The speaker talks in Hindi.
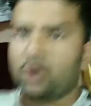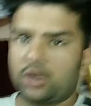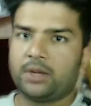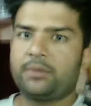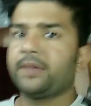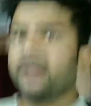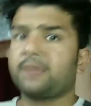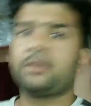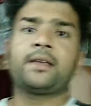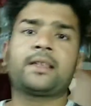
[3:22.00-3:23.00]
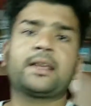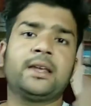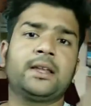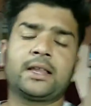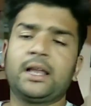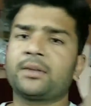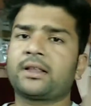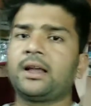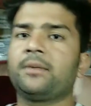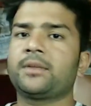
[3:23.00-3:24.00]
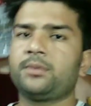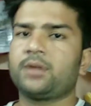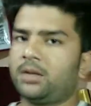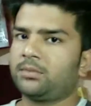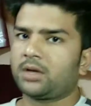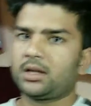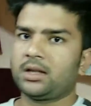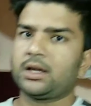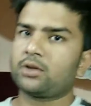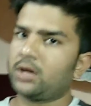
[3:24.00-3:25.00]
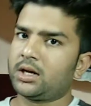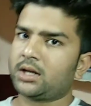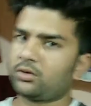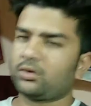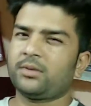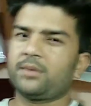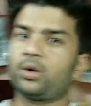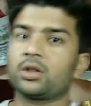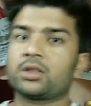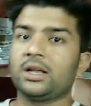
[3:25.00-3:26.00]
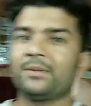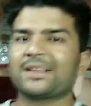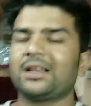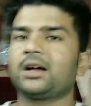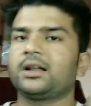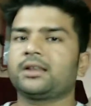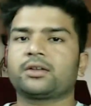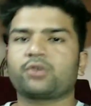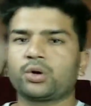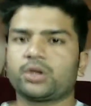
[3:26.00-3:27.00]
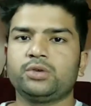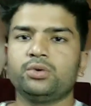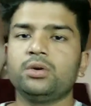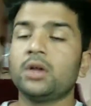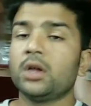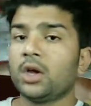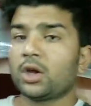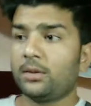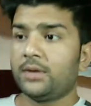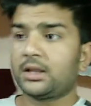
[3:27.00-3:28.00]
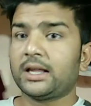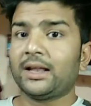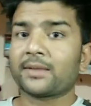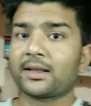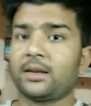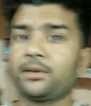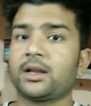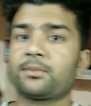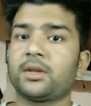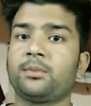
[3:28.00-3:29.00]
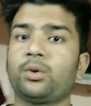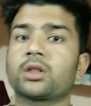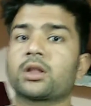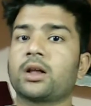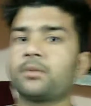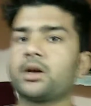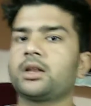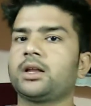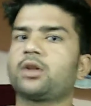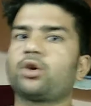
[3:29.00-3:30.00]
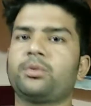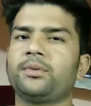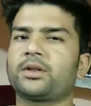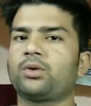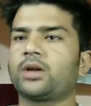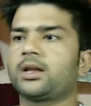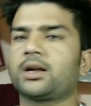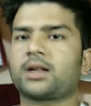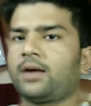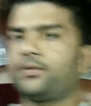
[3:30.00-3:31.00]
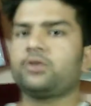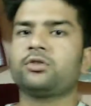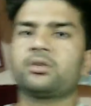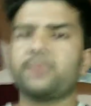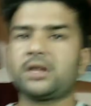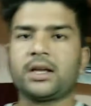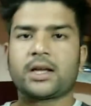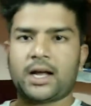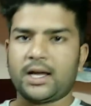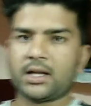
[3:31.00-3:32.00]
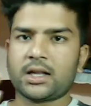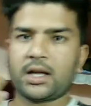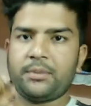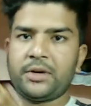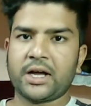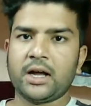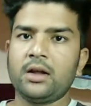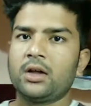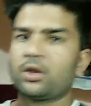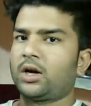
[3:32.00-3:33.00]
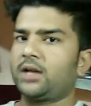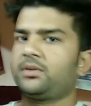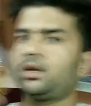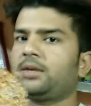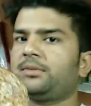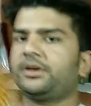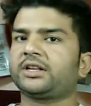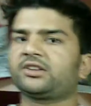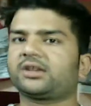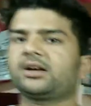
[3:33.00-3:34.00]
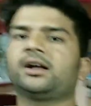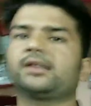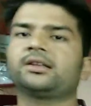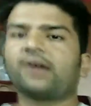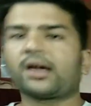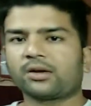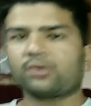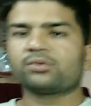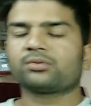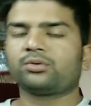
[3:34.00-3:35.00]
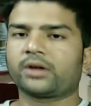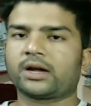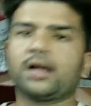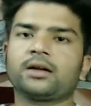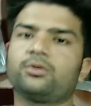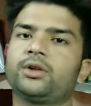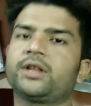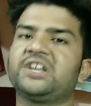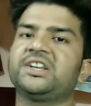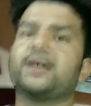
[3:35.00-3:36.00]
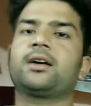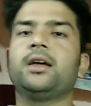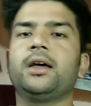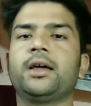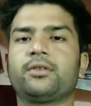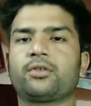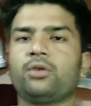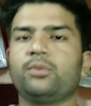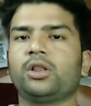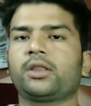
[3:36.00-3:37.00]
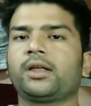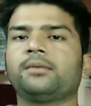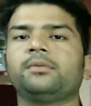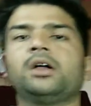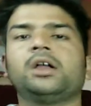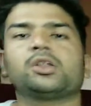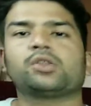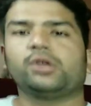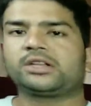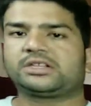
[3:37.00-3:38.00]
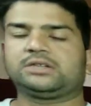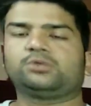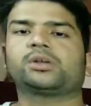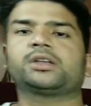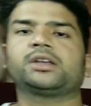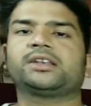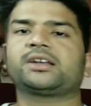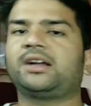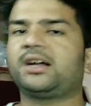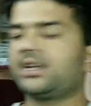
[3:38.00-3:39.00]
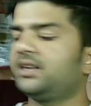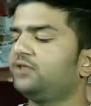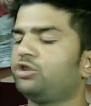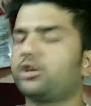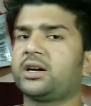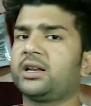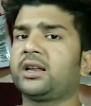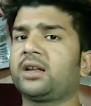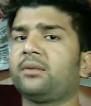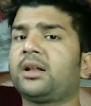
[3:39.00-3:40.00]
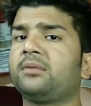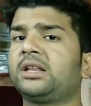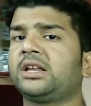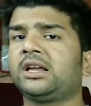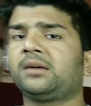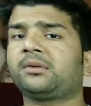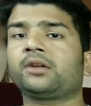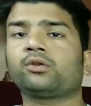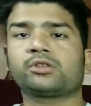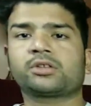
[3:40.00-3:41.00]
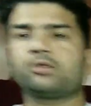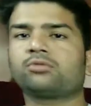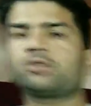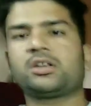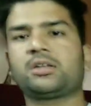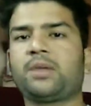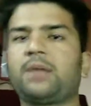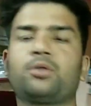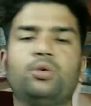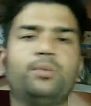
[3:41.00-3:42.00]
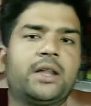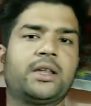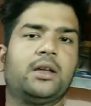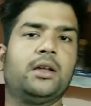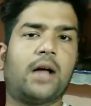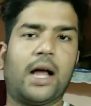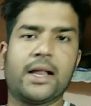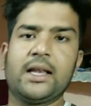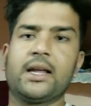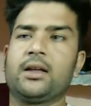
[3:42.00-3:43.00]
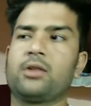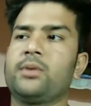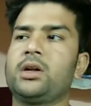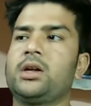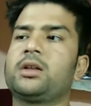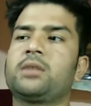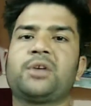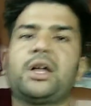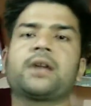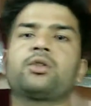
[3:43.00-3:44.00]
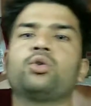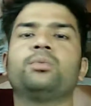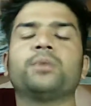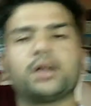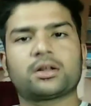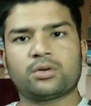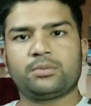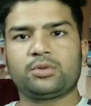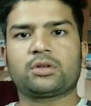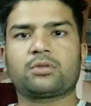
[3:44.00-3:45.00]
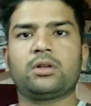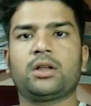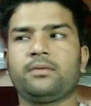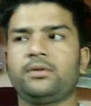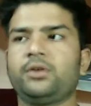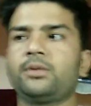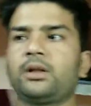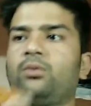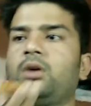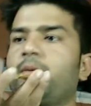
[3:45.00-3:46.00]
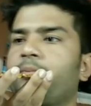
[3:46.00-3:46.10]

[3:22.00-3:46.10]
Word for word: और अभी मेरा भी वैसे कि तेल मसाला मैंने अभी कम कर दिया थोड़ा क्योंकि मैं बहुत तेल मसाला खाने का शौकीन हूँ तो अभी तेल मसाला मैंने अपना बहुत कम कर दिया तो अभी मैं थोड़ा सा काफी दिनों से मैंने खाया नहीं था ये मीठा तो आज मैं ये मीठा चक्का खाने जा रहा हूँ गुड़ का गुड़ की गजक है जिसको बोलते हैं हम तो ये गुड़ की गजा खा के एंजॉय करने के बाद मैं देखिए अब ये कोशिश करूंगा छत पे अब धूप आने की आने लगी है तो मैं छत पे जाकर धूप कबूतर खोल के वीडियो बनाऊंगा